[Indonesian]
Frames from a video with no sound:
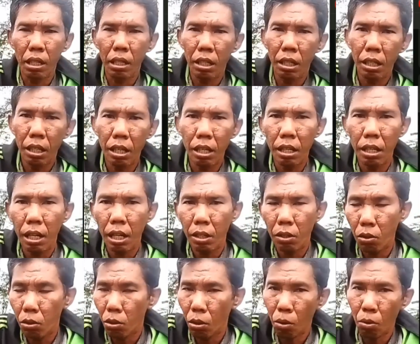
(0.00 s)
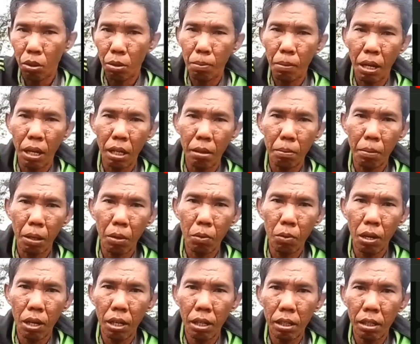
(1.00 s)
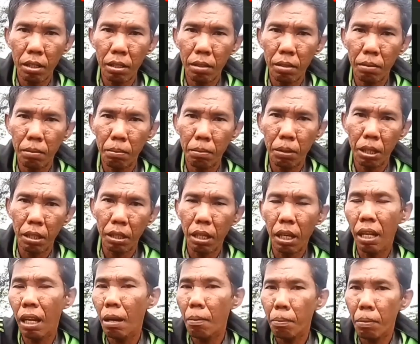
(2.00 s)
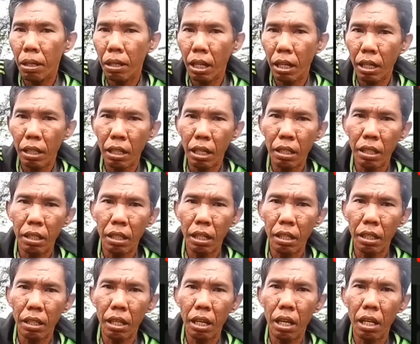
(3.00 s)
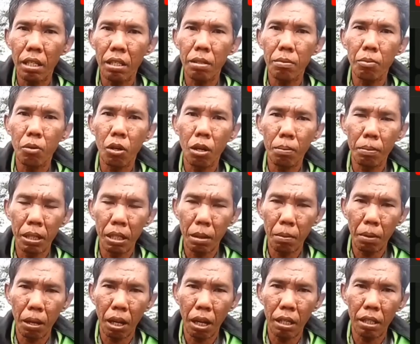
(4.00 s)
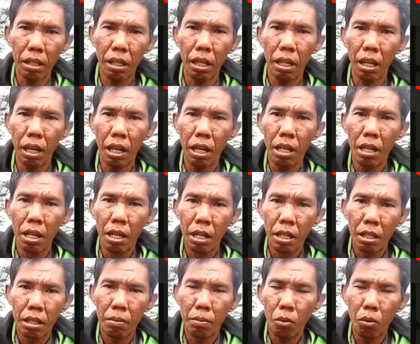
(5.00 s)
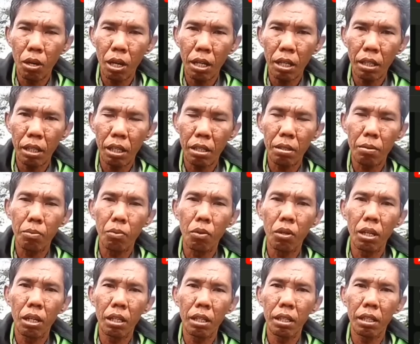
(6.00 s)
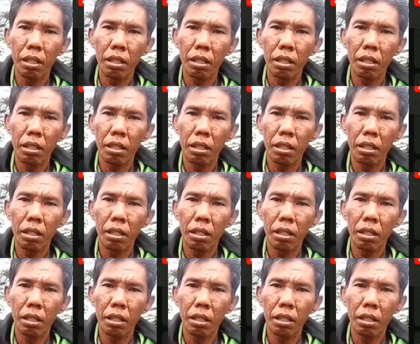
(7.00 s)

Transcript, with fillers: channel ini ayo terus semangat berjuang mengejar apa yang kita cita-citakan semoga bisa berhasil ya semoga kita semua